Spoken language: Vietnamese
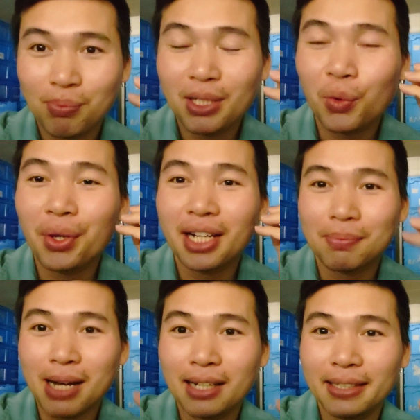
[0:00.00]
mình khuyên
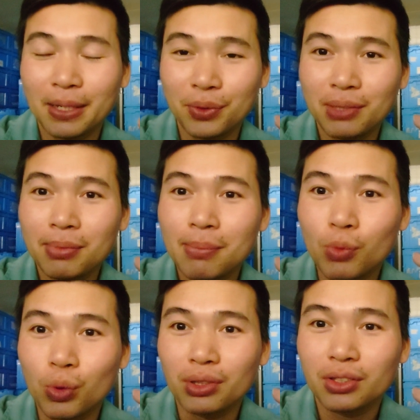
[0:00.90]
các bạn nếu như
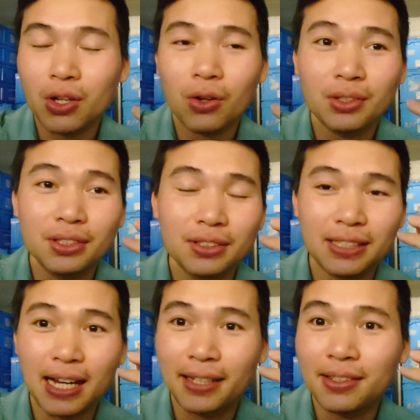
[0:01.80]
mà muốn cho
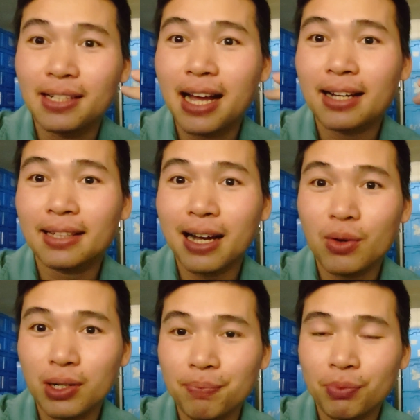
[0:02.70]
những cái đơn hàng
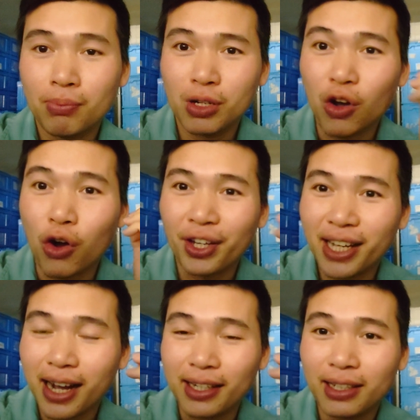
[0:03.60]
nào á mà có
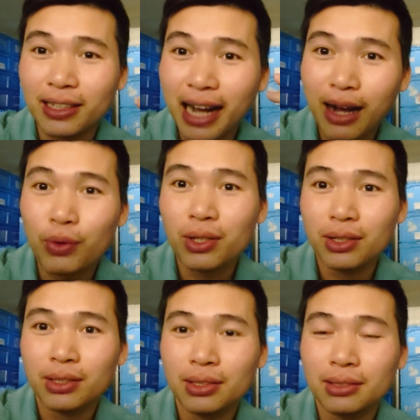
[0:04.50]
cái khả năng cao á